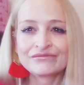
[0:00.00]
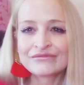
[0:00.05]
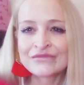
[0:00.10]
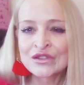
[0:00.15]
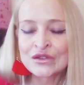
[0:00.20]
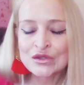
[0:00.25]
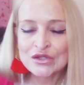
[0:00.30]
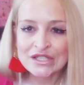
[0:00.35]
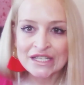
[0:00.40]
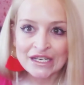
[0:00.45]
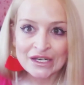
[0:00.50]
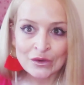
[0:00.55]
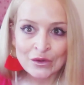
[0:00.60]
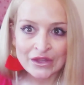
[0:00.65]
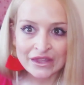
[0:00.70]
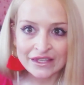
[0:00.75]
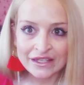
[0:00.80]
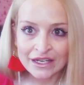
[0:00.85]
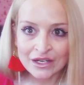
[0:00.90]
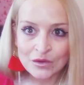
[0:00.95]
no sé, lo
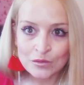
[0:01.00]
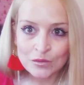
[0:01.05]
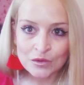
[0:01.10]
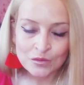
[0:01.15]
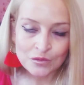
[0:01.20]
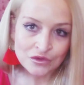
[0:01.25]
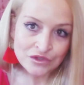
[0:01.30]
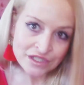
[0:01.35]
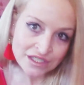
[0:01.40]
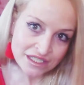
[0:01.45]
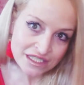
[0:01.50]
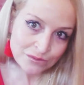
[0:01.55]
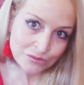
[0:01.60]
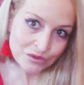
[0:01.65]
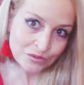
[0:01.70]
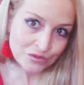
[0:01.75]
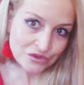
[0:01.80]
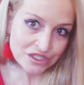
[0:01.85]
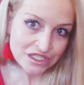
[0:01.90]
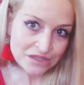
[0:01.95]
hacía como
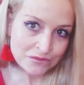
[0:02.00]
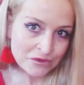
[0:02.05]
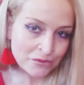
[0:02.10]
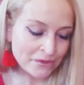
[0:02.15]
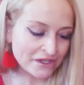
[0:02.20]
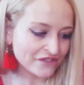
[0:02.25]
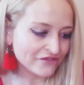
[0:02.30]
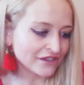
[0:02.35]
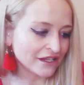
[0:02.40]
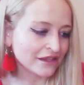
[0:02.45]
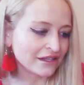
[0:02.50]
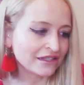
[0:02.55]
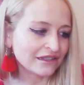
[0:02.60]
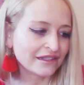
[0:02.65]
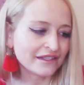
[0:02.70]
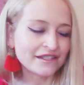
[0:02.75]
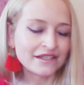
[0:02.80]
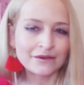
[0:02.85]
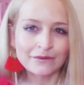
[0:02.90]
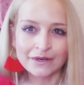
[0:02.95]
muchísimo, muchísimo más fácil
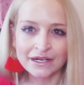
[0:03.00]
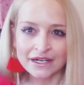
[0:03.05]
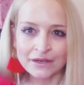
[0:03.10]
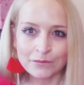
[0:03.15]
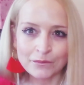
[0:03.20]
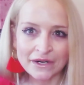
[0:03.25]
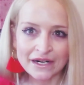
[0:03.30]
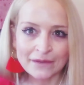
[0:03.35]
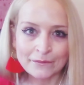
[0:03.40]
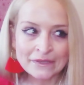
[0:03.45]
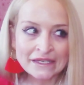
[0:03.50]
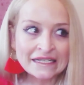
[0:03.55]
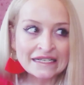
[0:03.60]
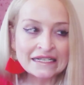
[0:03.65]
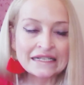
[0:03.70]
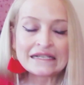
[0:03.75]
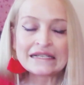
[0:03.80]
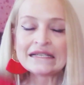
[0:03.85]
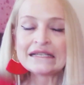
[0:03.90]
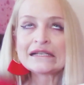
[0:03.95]
de llevar para mí,
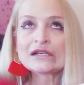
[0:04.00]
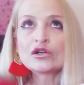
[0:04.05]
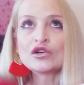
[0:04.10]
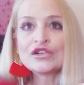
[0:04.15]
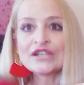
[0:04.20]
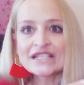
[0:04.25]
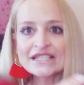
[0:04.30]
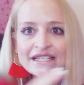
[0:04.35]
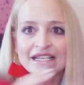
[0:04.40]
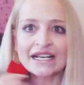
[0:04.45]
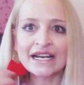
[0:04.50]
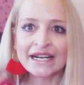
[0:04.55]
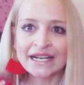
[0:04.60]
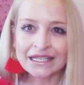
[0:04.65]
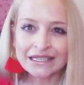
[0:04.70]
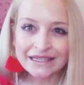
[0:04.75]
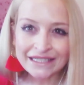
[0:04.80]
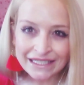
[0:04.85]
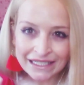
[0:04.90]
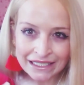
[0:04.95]
con ese
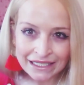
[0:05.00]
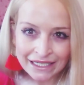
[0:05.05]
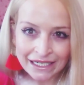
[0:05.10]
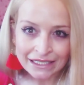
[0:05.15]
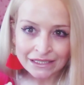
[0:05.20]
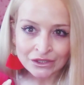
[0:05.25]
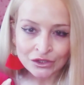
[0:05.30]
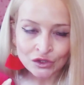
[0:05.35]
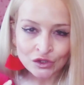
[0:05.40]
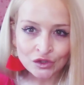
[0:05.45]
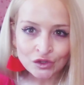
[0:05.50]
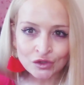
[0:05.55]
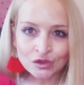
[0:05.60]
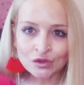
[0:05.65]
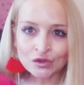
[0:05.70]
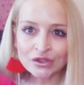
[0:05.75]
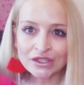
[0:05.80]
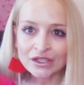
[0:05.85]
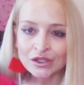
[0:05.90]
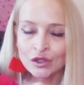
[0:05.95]
carácter
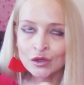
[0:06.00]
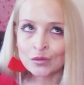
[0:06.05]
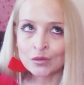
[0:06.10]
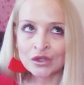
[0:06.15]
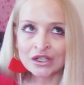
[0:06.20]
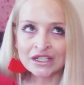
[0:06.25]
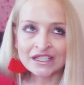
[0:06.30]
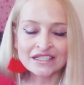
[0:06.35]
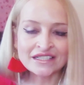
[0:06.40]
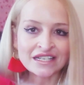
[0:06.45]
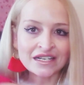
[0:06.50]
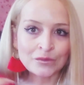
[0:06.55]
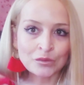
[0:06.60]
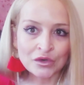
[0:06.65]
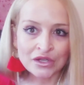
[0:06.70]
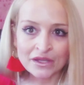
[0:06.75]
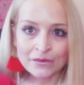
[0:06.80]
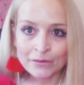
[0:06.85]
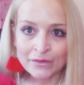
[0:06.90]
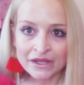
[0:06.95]
elegantón como el que se le
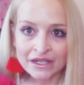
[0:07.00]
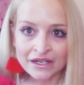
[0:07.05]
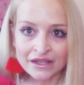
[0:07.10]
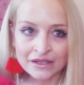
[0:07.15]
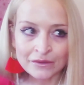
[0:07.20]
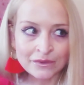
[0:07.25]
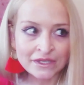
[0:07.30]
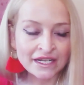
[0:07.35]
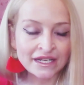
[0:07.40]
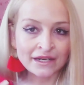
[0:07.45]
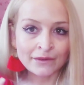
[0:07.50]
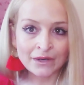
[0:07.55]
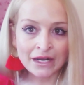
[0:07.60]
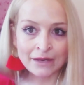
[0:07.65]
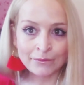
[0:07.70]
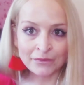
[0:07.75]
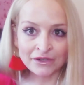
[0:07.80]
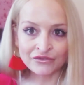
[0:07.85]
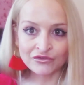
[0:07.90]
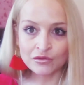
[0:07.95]
puede percibir
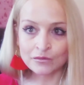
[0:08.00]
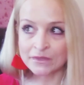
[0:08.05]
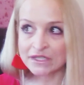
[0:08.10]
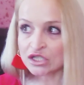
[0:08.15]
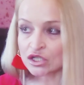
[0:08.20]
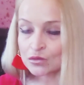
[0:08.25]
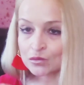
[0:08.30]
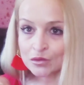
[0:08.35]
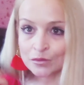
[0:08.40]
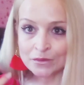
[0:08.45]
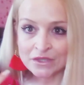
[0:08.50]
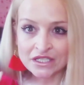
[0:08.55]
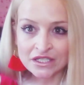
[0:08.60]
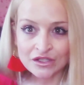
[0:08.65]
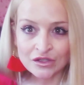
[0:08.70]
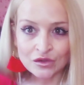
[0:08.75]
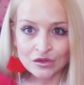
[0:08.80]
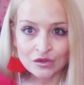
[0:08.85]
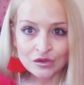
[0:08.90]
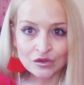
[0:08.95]
a, perfumes como
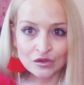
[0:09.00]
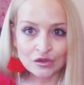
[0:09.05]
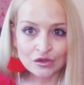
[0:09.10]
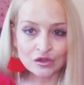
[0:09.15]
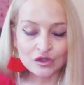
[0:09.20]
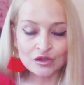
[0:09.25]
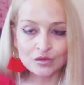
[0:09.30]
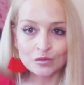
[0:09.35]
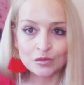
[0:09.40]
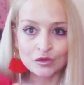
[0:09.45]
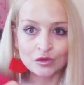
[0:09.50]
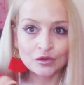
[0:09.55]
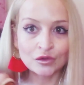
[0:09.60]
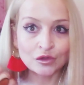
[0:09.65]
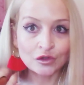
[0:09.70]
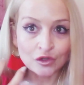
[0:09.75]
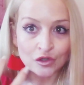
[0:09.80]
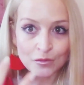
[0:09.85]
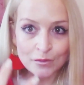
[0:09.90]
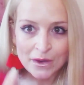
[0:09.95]
Miss Dior, como
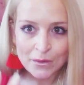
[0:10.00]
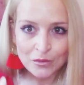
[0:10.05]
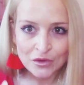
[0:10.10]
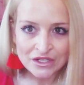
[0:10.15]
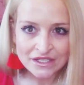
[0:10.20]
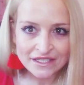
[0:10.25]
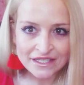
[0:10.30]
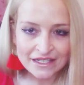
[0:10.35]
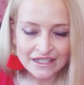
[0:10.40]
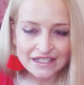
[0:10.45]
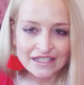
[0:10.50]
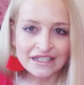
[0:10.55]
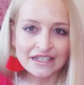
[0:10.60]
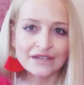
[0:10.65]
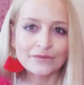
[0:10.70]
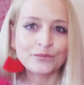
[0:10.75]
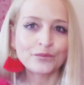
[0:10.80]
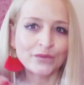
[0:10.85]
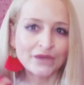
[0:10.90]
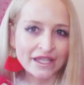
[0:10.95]
Coco
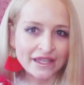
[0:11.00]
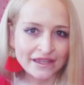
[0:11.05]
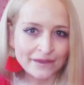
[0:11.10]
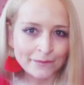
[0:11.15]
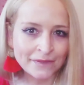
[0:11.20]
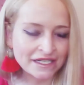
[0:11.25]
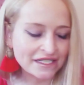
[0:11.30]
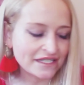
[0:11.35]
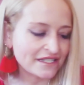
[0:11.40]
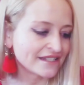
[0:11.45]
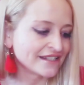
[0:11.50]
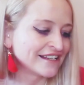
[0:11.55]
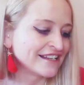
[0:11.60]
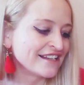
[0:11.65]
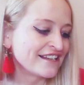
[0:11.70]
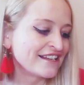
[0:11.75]
Mademoiselle y demás